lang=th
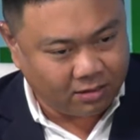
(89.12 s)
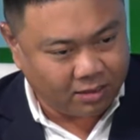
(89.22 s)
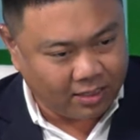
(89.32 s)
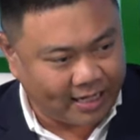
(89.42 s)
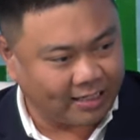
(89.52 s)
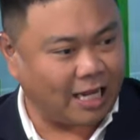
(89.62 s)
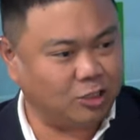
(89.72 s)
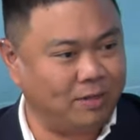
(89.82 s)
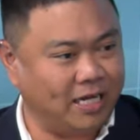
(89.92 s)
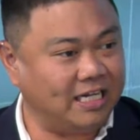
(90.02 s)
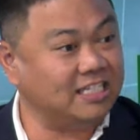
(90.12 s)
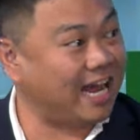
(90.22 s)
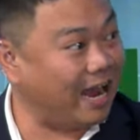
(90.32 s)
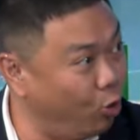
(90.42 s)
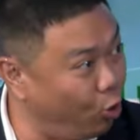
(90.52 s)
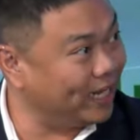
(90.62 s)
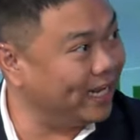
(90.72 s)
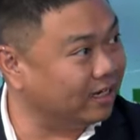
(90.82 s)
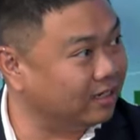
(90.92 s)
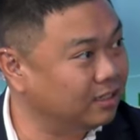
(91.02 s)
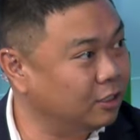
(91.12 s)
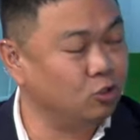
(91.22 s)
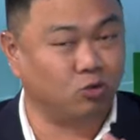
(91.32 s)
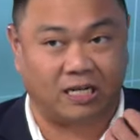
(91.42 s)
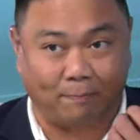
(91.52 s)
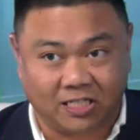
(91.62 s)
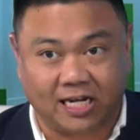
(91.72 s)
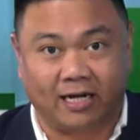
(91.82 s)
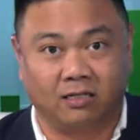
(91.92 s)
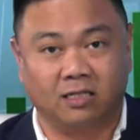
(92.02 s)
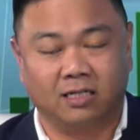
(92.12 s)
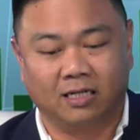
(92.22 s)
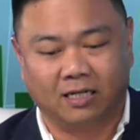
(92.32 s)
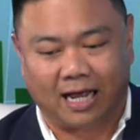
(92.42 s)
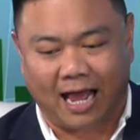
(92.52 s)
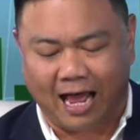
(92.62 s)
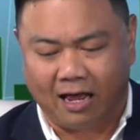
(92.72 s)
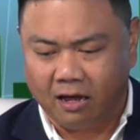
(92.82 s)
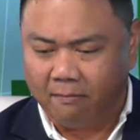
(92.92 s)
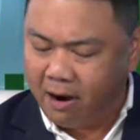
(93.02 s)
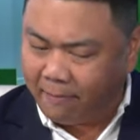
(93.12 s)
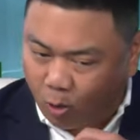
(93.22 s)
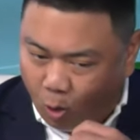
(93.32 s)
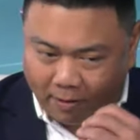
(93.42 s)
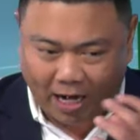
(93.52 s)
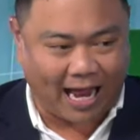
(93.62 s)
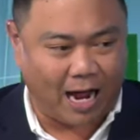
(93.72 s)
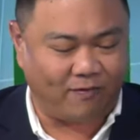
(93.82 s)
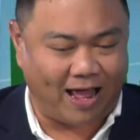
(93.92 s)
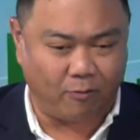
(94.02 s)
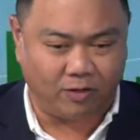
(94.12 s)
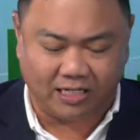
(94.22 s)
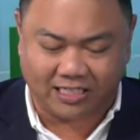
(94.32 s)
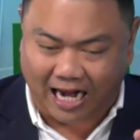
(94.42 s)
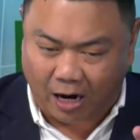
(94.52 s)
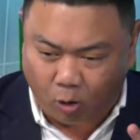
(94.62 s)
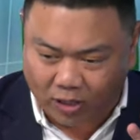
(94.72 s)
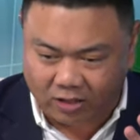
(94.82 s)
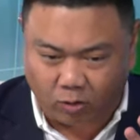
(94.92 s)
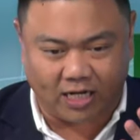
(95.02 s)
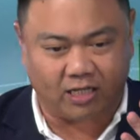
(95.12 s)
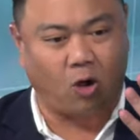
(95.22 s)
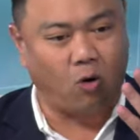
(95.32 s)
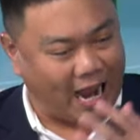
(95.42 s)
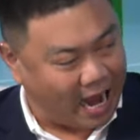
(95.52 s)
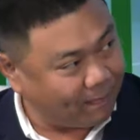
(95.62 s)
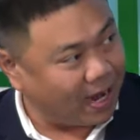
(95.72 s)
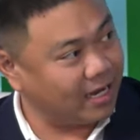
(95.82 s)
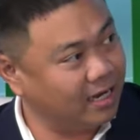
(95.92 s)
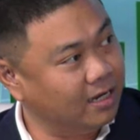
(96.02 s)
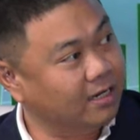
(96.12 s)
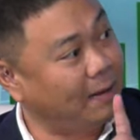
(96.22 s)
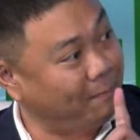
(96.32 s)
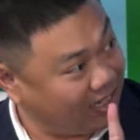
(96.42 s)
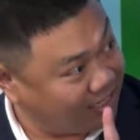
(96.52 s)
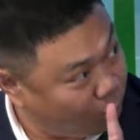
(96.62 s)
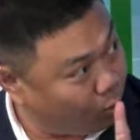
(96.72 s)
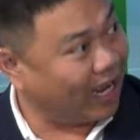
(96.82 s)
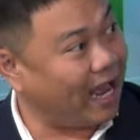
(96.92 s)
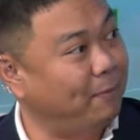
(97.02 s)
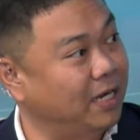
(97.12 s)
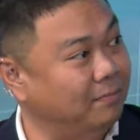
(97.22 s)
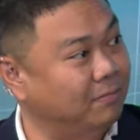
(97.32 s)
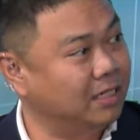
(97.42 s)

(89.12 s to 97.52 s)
InTouch มี Discount Holding อยู่ 10%ครับนะฮะเมื่อไปควบกับ g o l f แล้ว Discount Holding ตรงนี้ต้องหายไปนั่นหมายถึงมูลค่าเพิ่ม